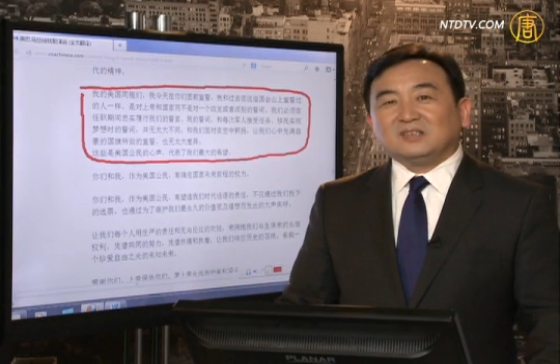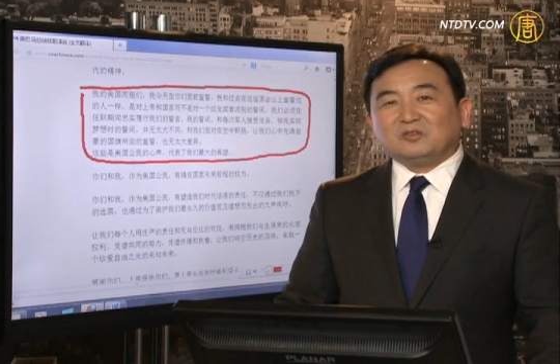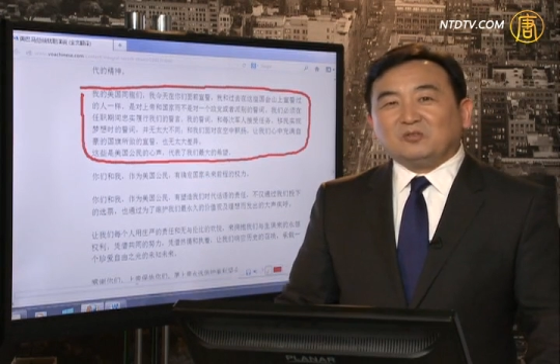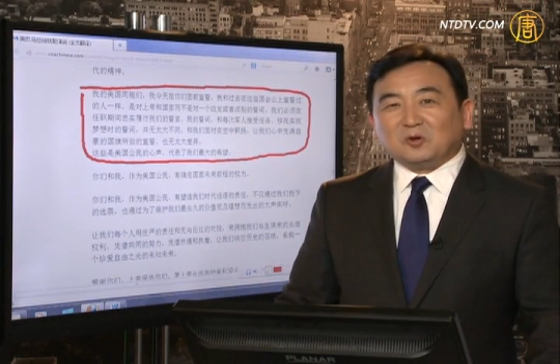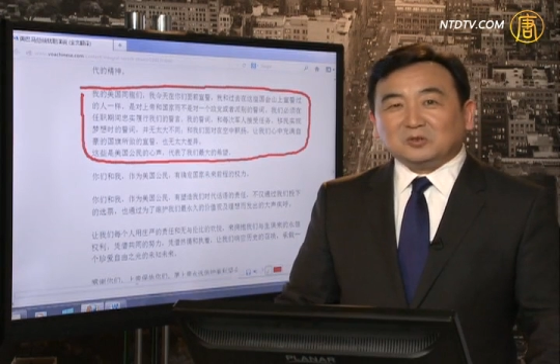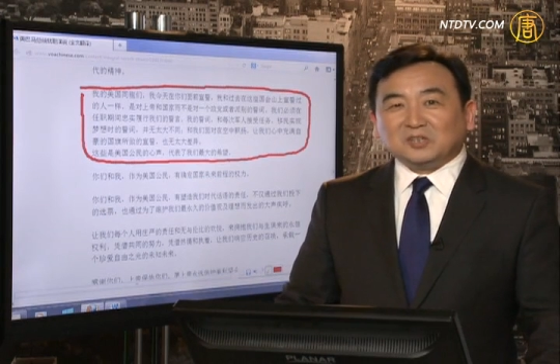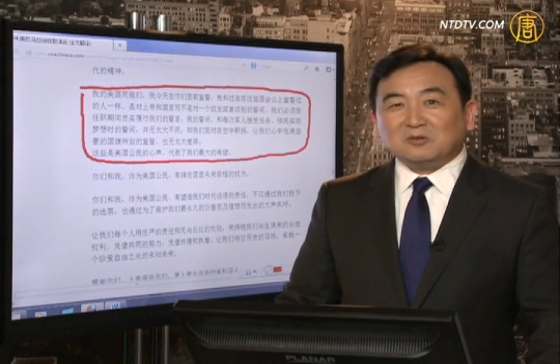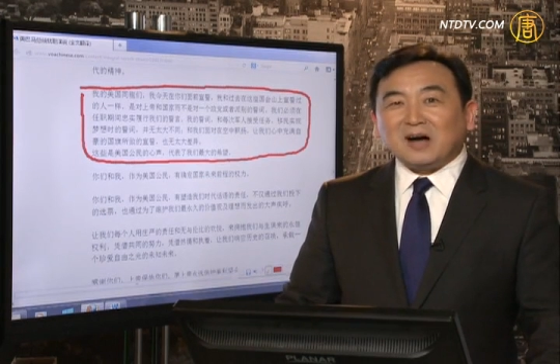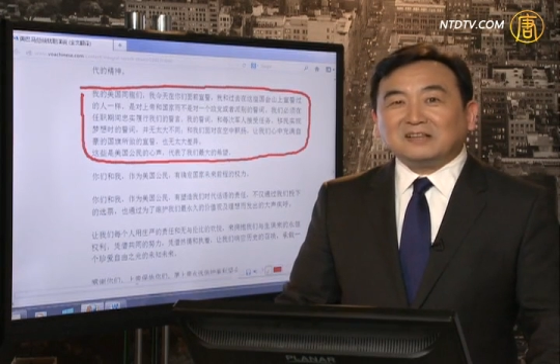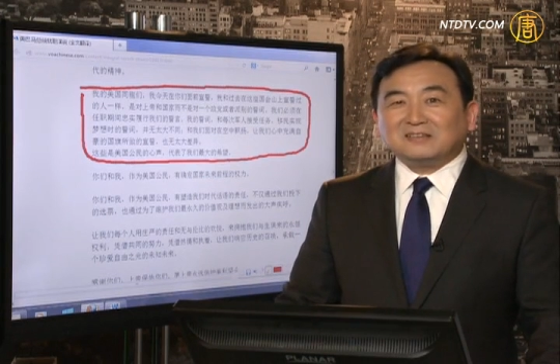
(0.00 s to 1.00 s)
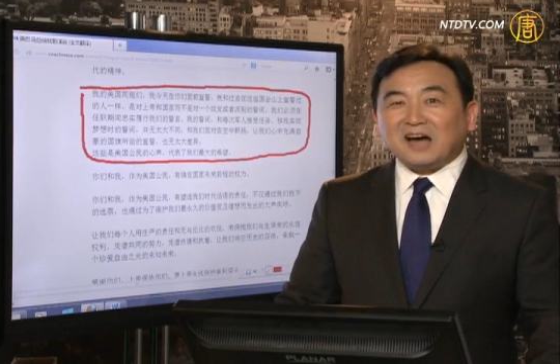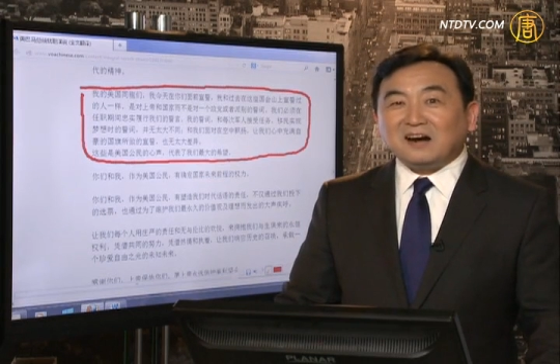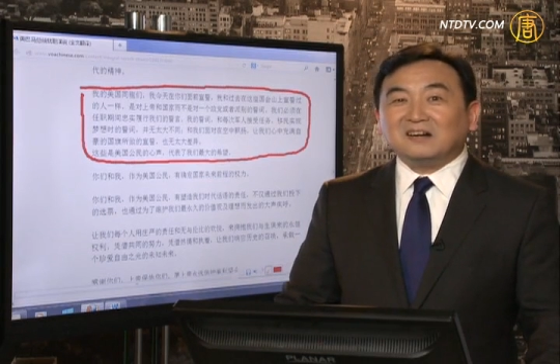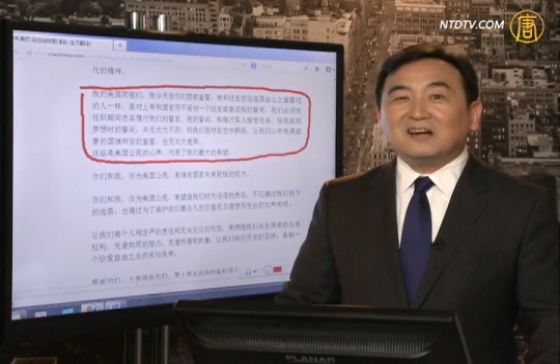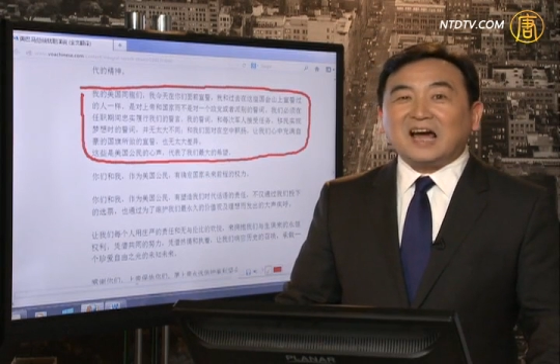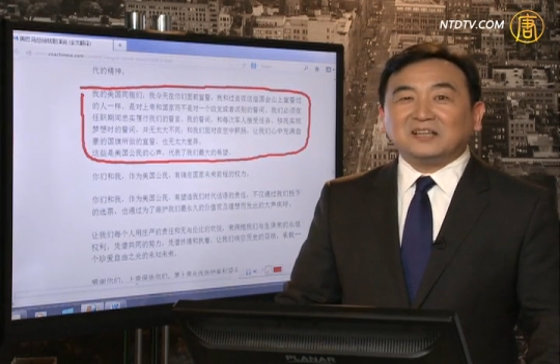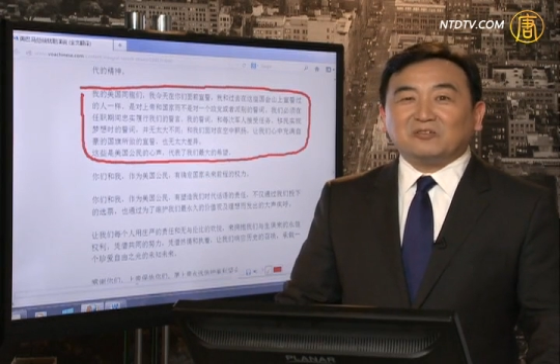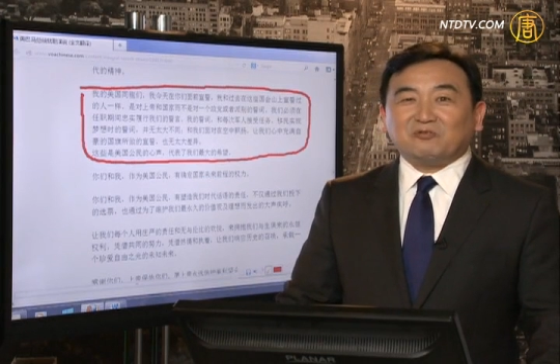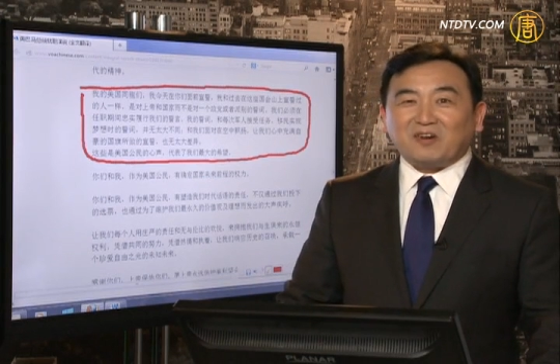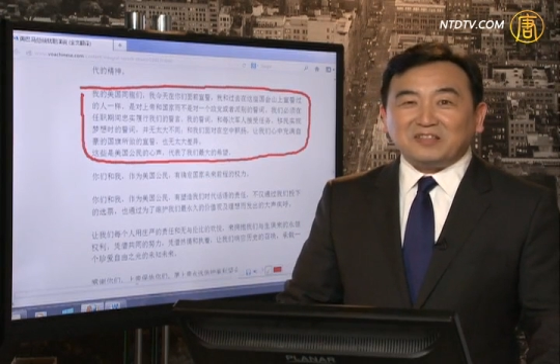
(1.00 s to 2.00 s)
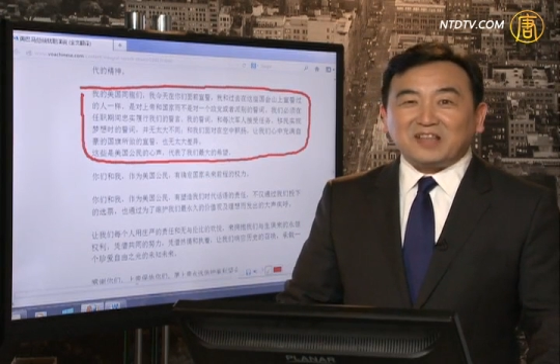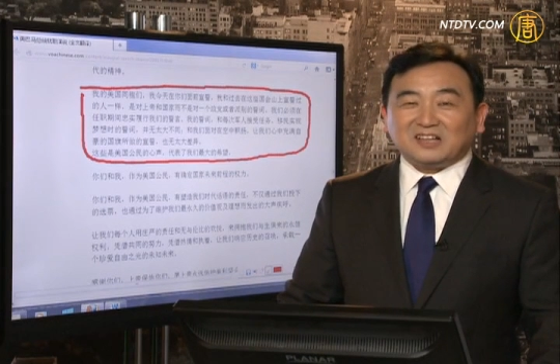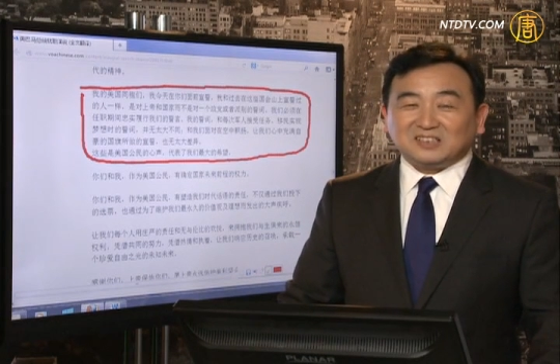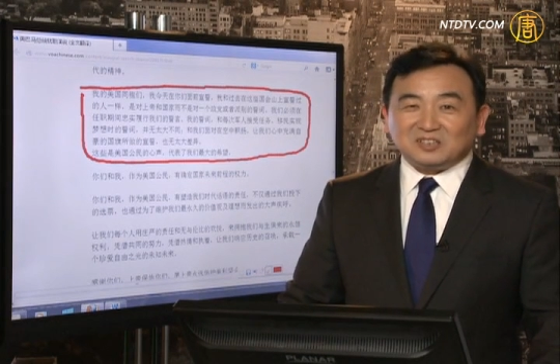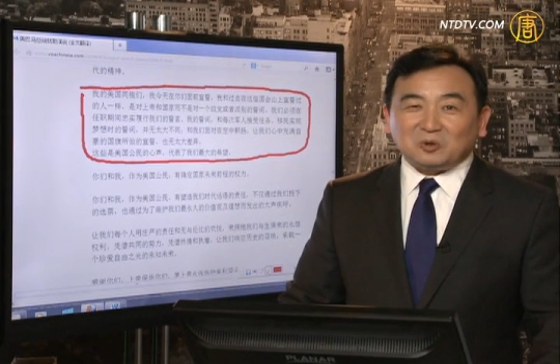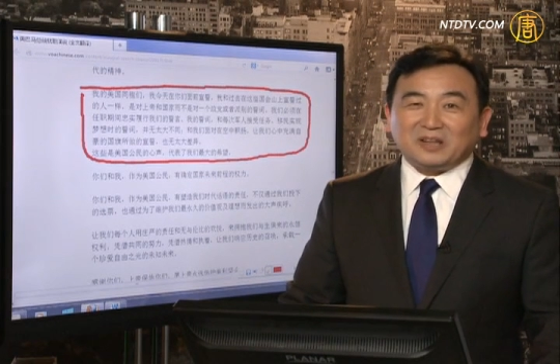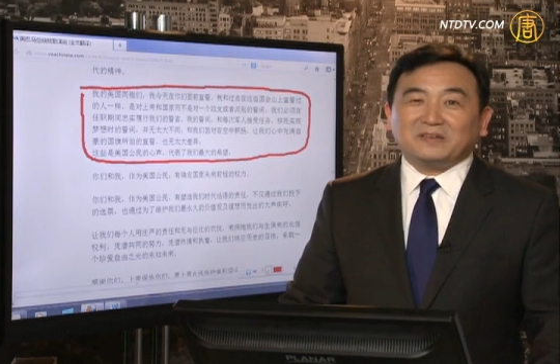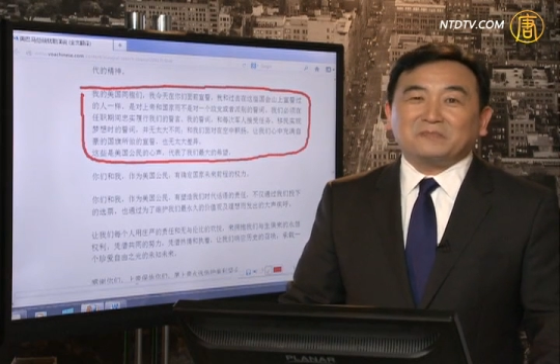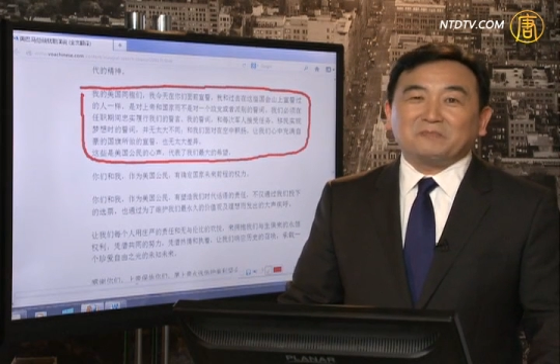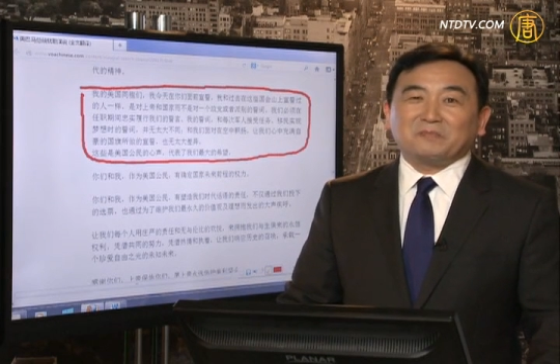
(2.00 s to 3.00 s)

否则的话，哪儿来的反党集团呢？